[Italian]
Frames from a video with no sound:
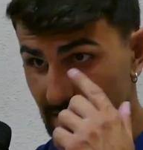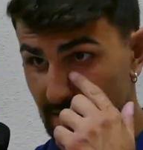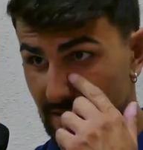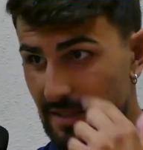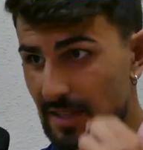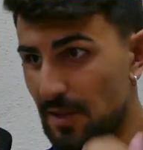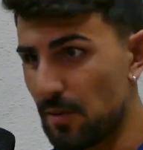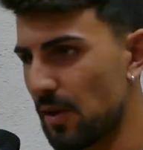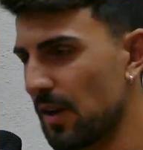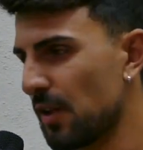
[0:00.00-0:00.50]

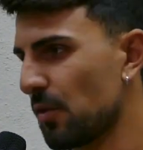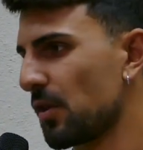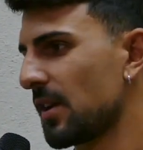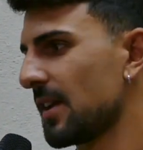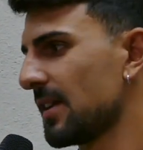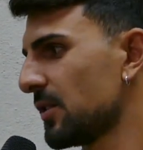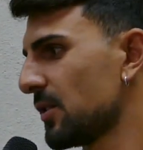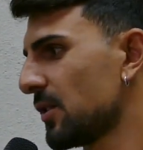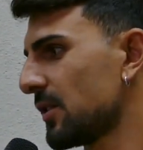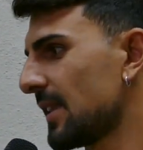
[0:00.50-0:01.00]
stiamo
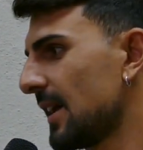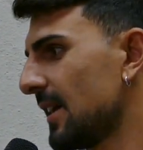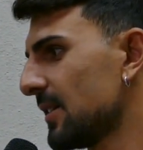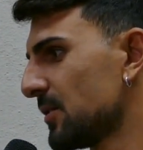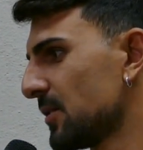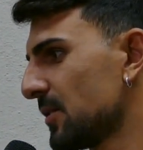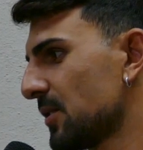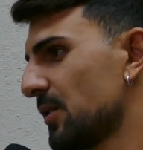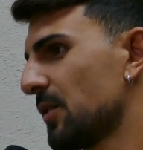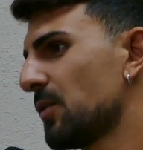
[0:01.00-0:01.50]
lavorando
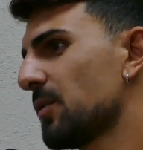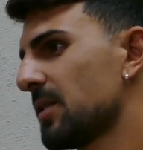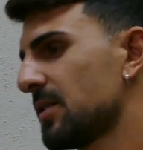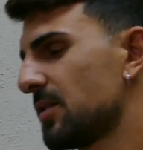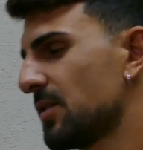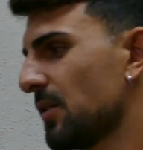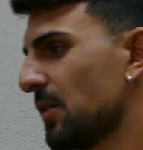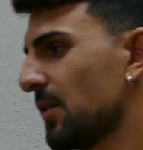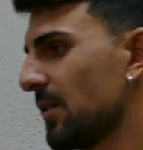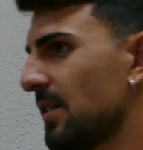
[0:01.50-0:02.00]
tanto in
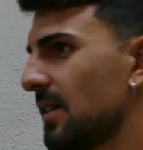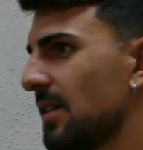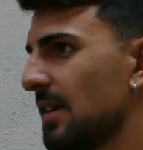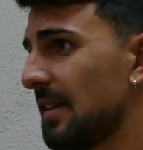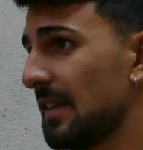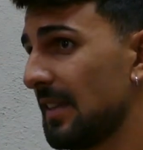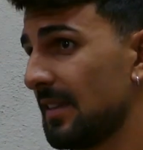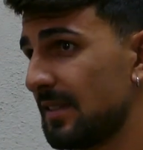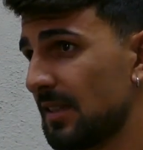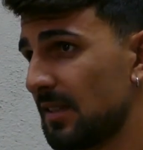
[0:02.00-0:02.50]
questo
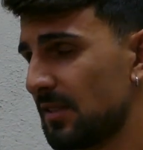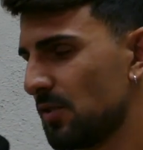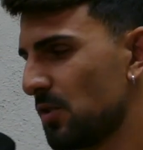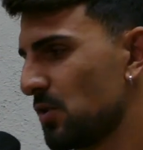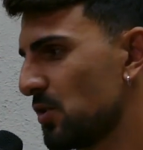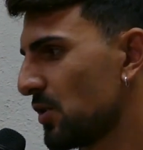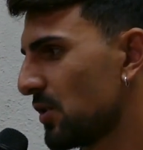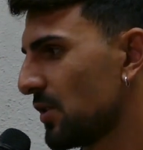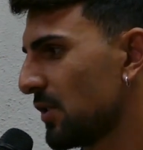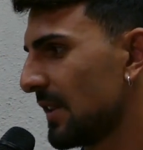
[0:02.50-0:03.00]
stesso
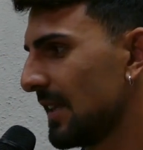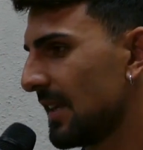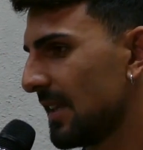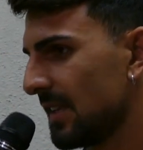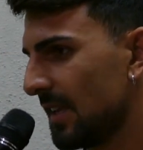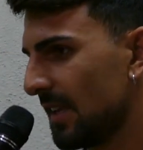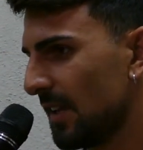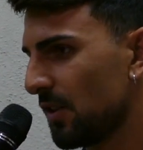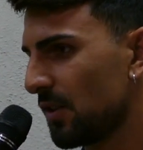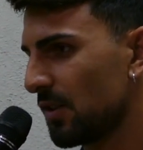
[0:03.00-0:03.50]
giorno di
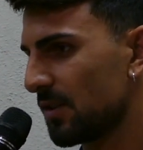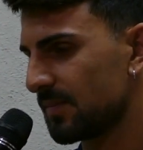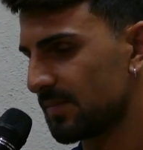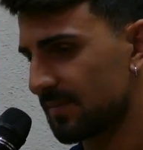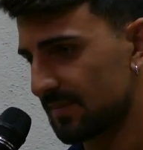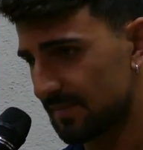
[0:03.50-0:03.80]
ritiro,